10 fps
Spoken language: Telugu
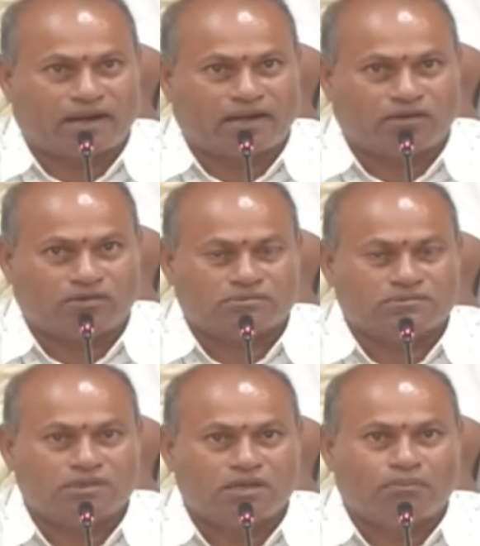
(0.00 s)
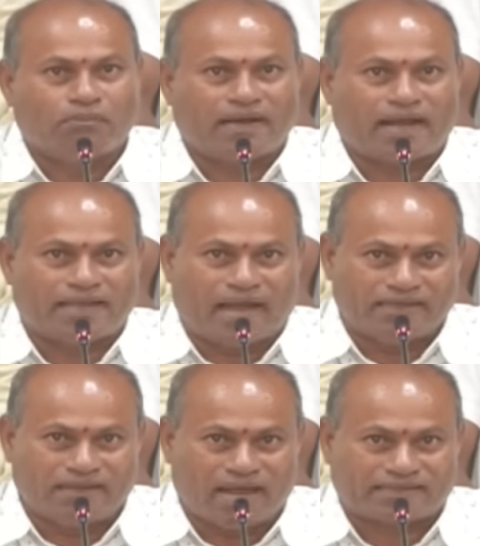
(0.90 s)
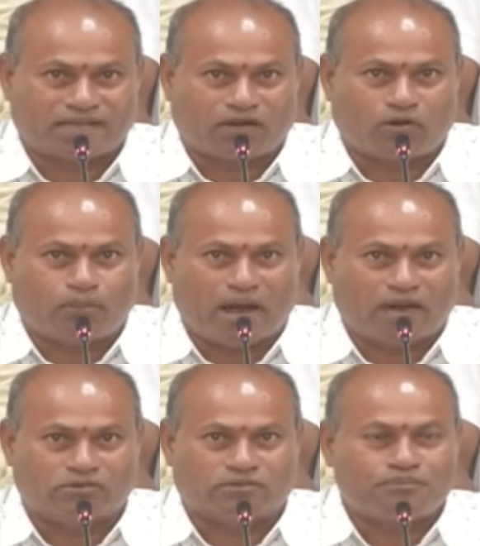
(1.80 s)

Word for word: అన్నారు మరి అదే ఐదు లక్షల రూపాయలు